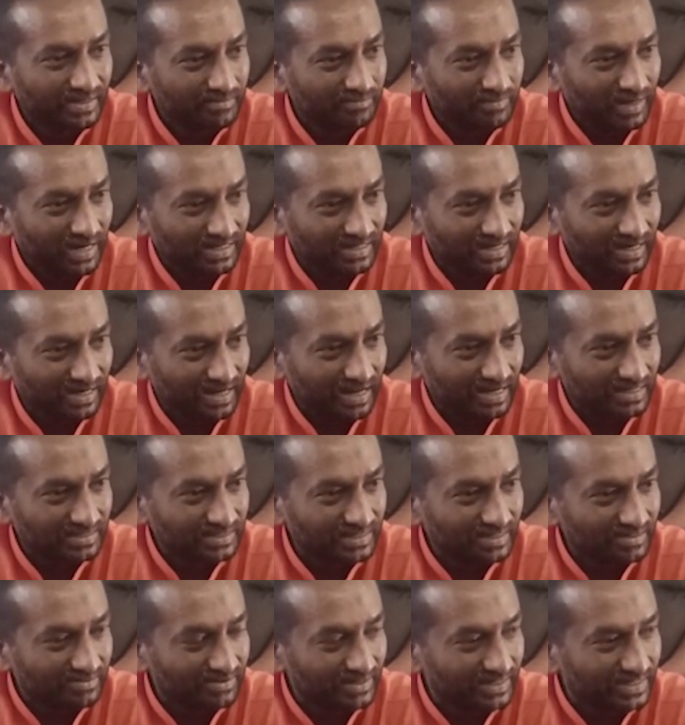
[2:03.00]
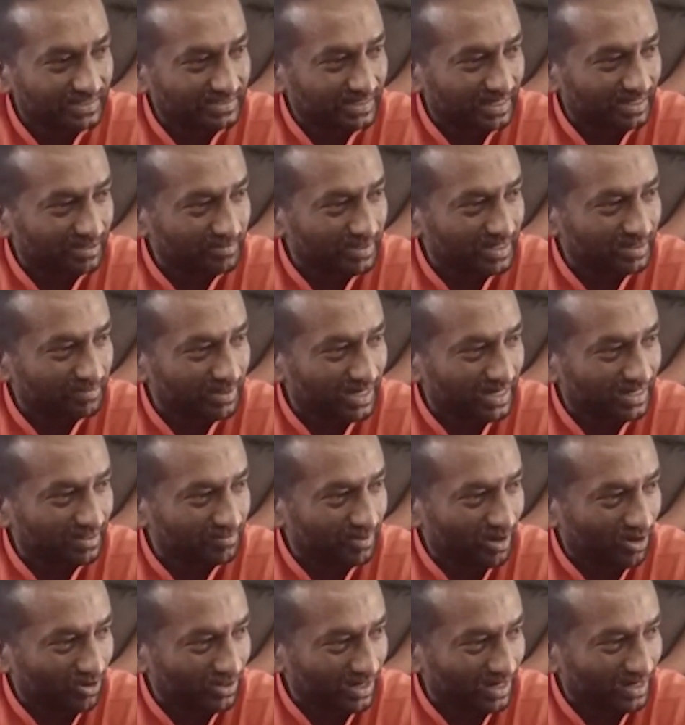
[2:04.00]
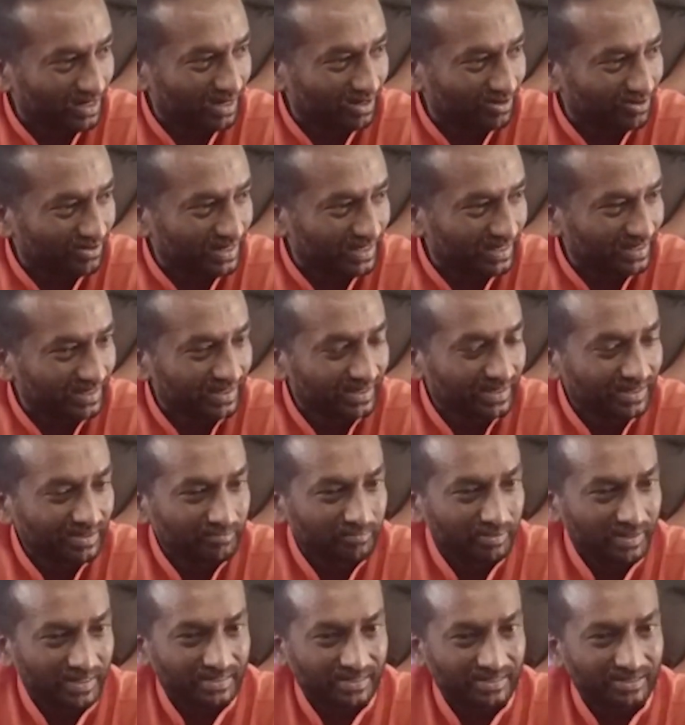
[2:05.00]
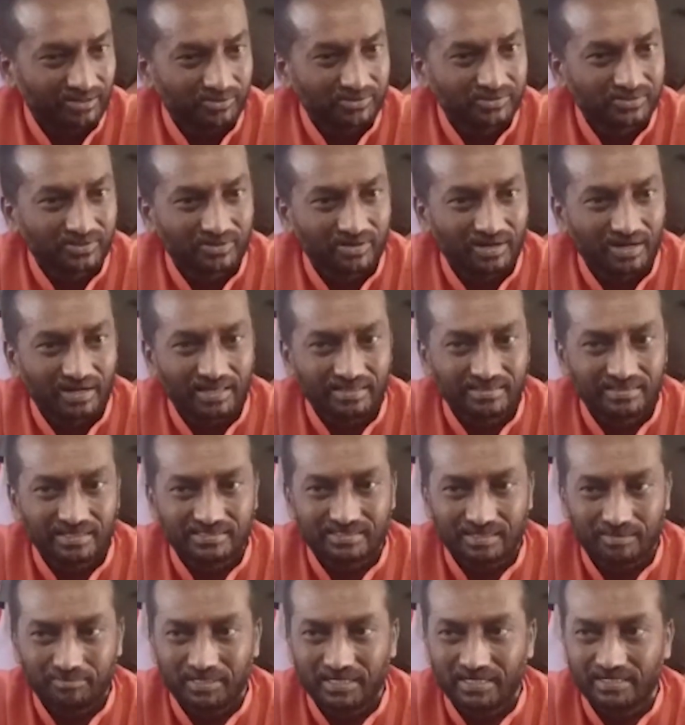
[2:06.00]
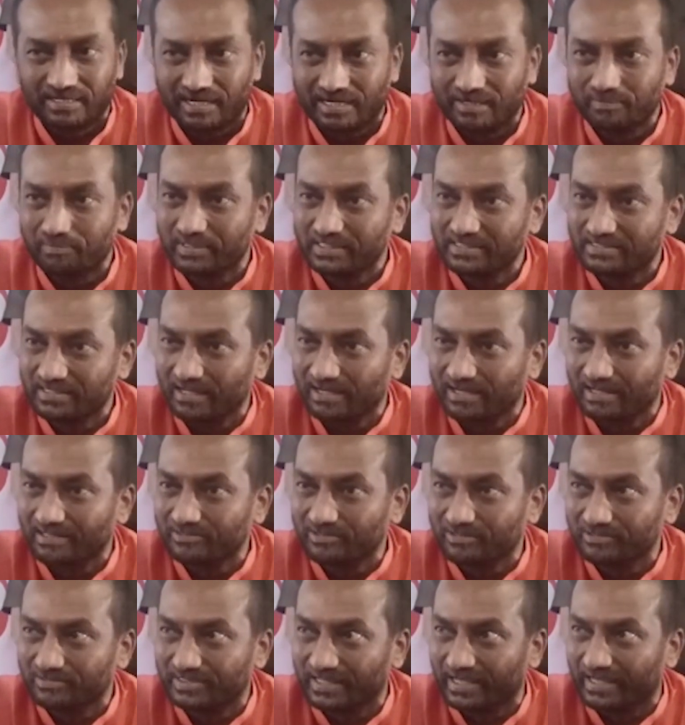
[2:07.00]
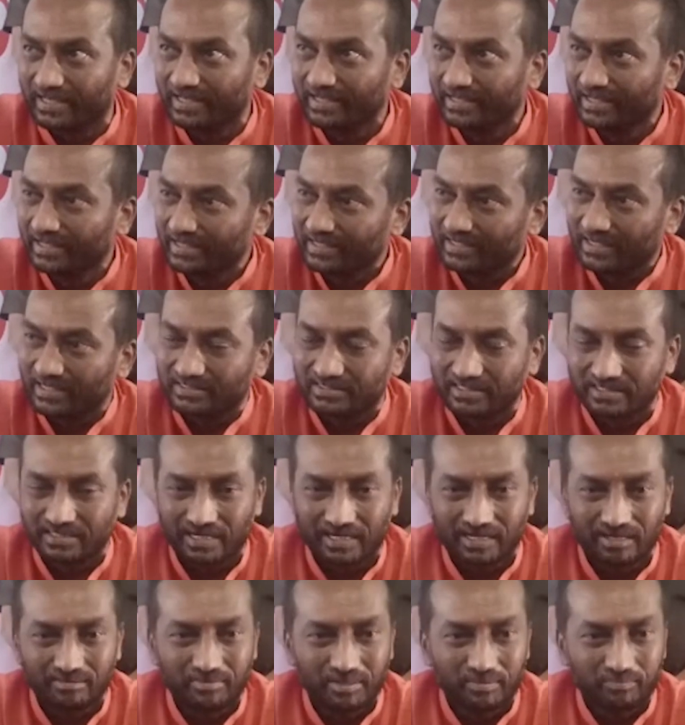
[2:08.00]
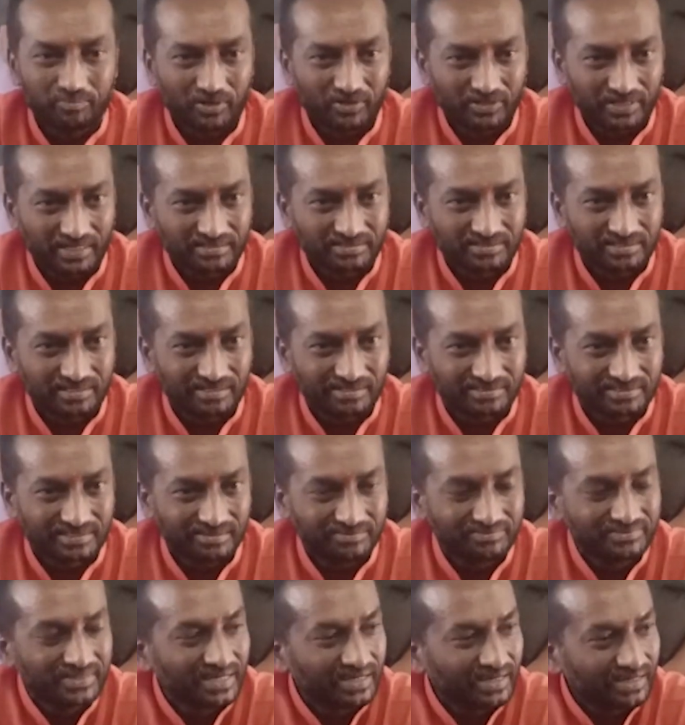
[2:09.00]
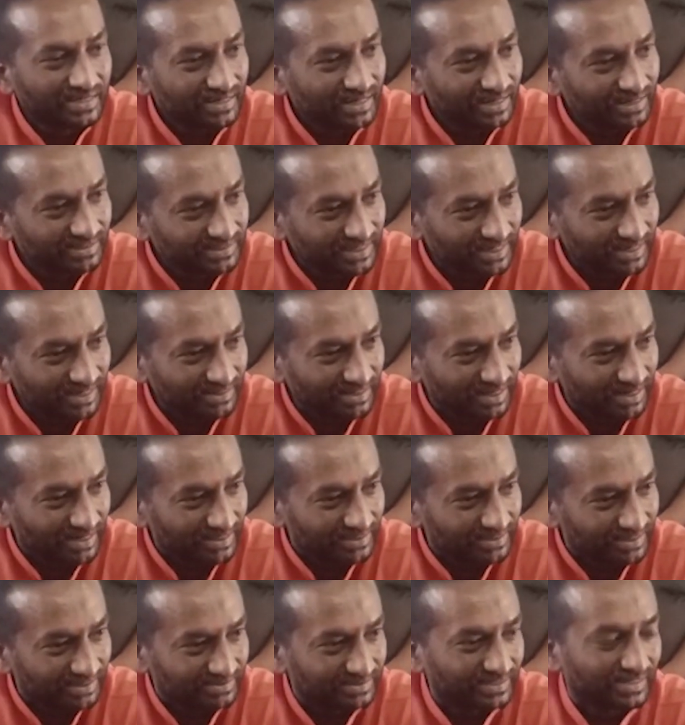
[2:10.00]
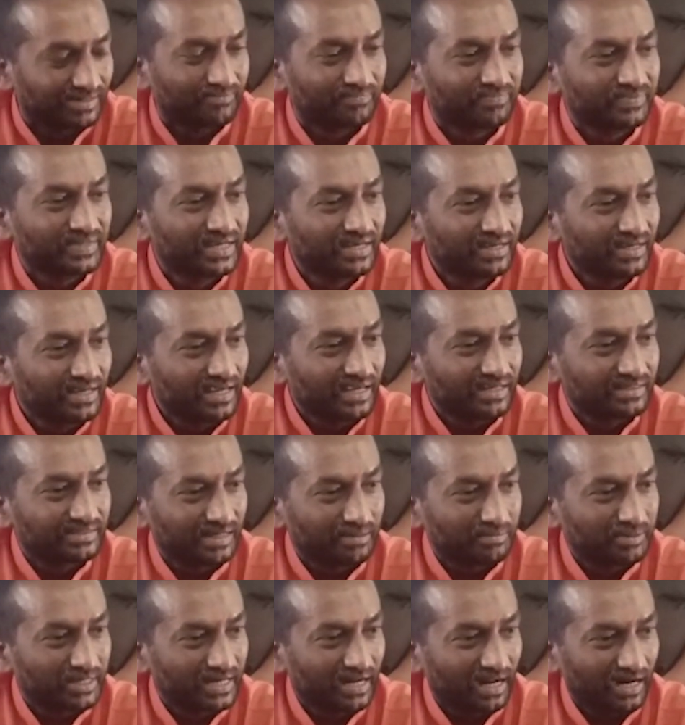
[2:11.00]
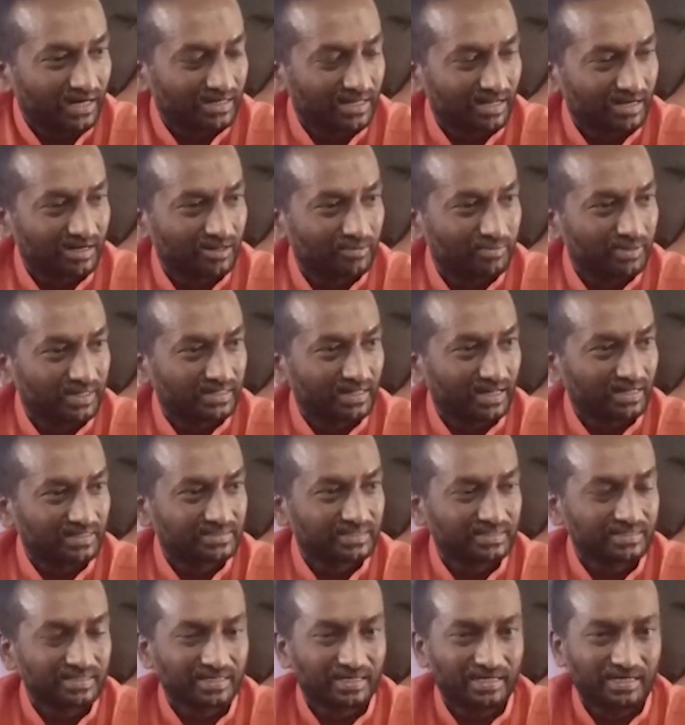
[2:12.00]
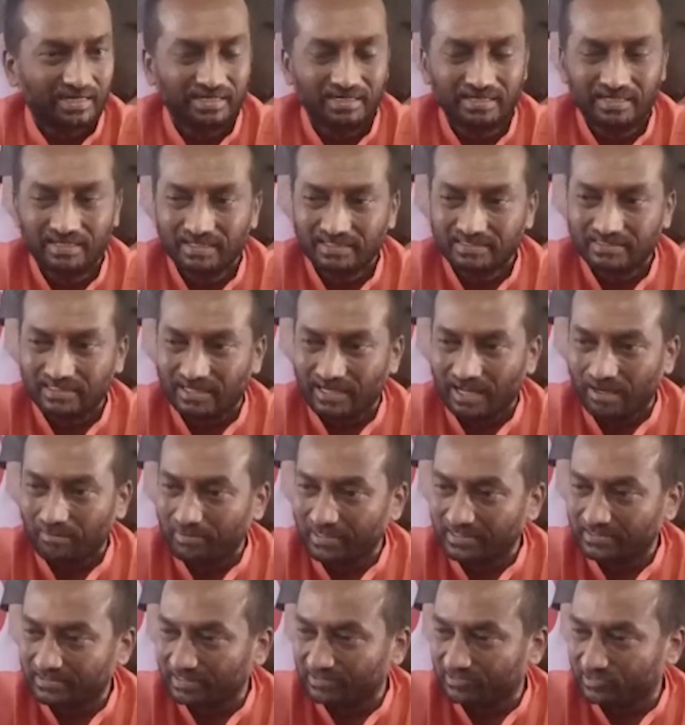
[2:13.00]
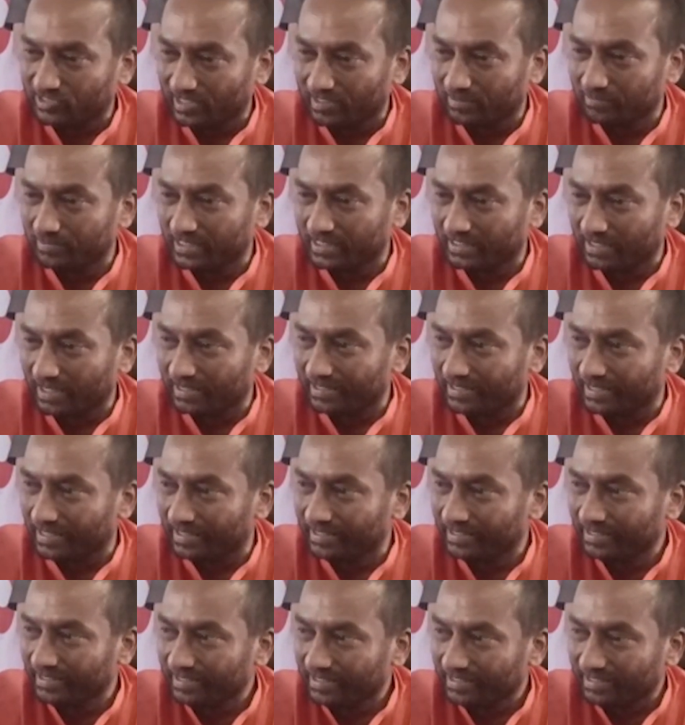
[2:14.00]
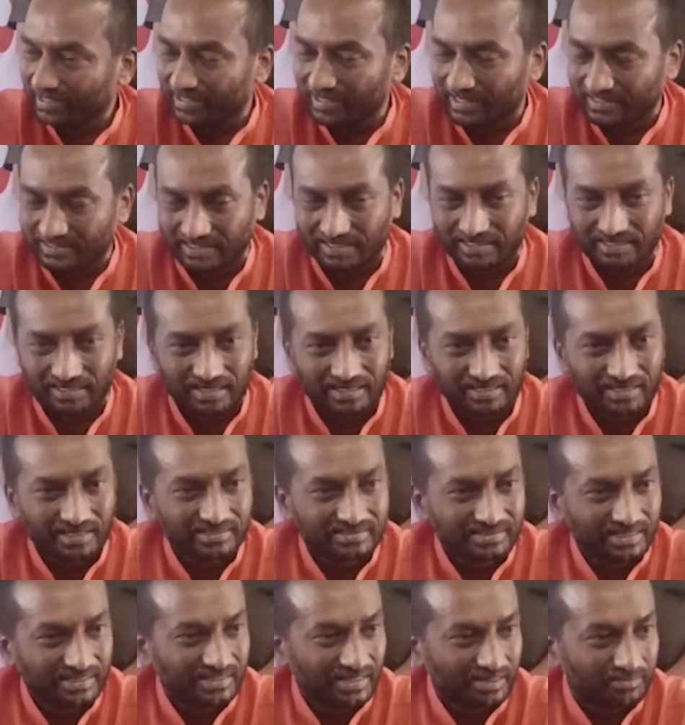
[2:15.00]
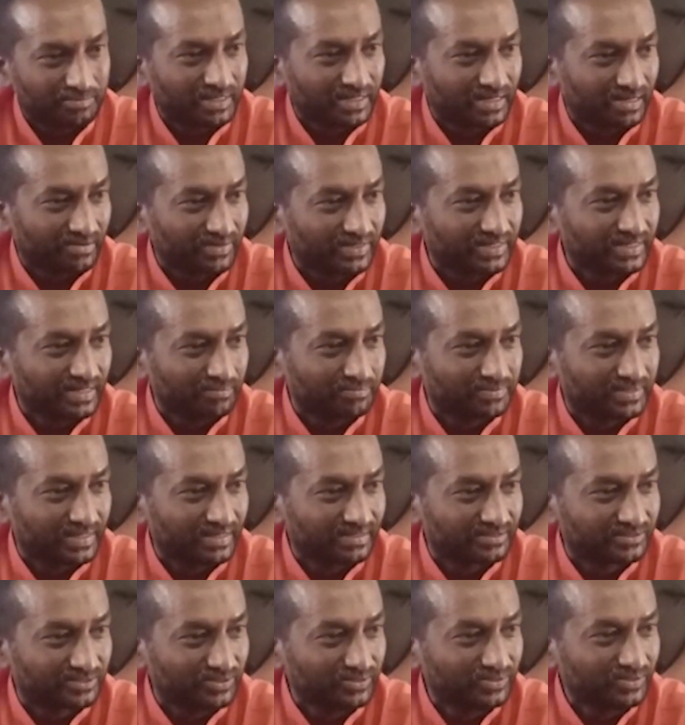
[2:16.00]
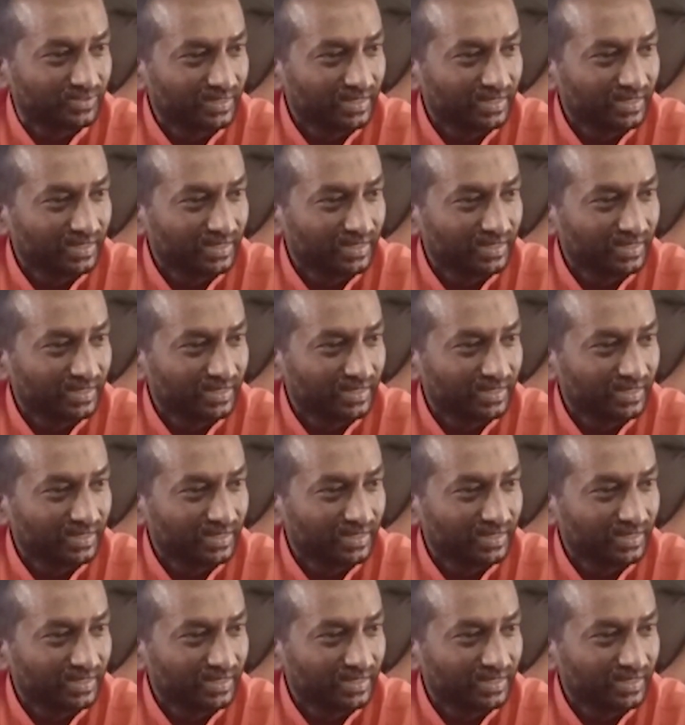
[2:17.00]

మాట్లాడాల్సినటువంటి చైర్మన్ గారు మౌనంగా ఉండి పక్కన కూర్చున్న సభని నడిపించాలని చూస్తే ఖచ్చితంగా మేము ప్రొటెస్ట్ చేస్తాం నిరసన తెలియజేస్తాం ఈ సభని ఆర్డర్లో పెట్టాల్సిందిగా జిల్లా పరిషత్ చైర్మన్ గారిని కలెక్టర్ గారికి ఈ సందర్భంగా విజ్ఞప్తి చేస్తూ